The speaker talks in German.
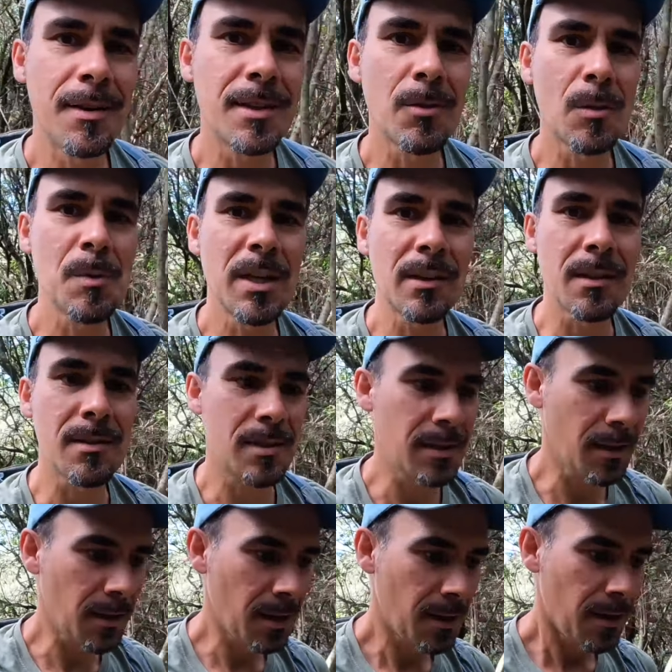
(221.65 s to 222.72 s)
jetzt würde mich
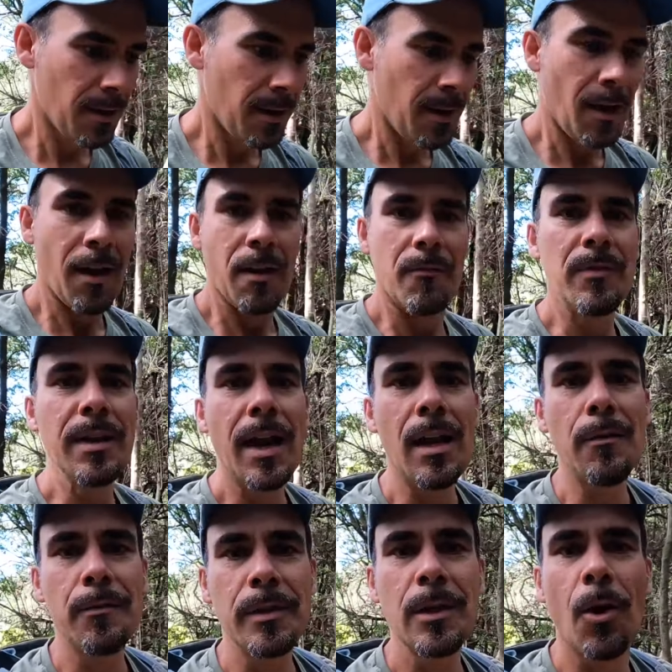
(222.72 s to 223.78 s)
interessieren, wie
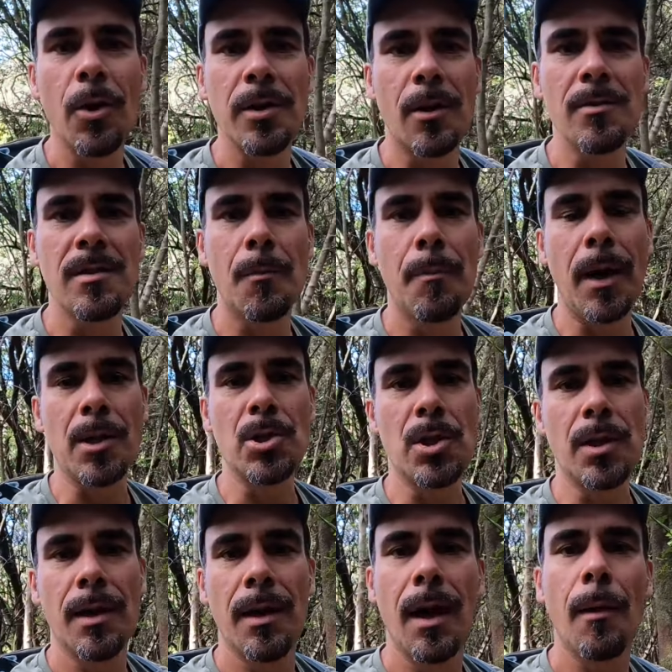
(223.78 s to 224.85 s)
helft ihr euch aus der
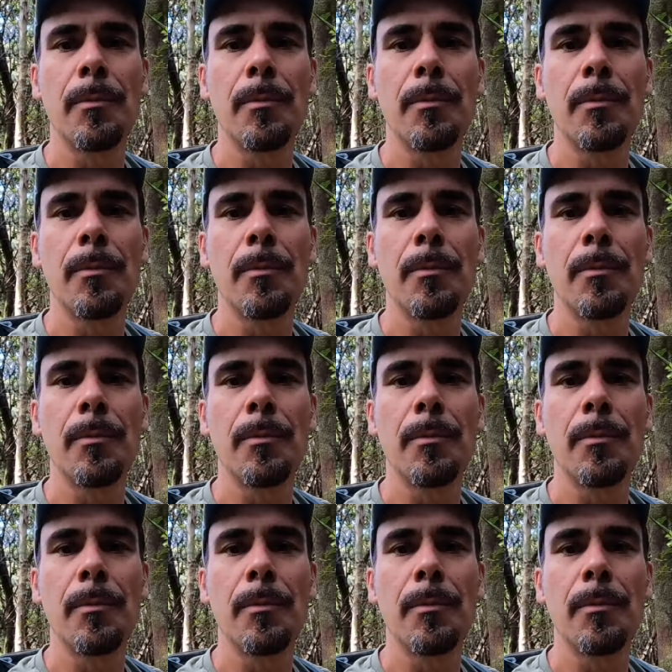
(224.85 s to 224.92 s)
Patsche?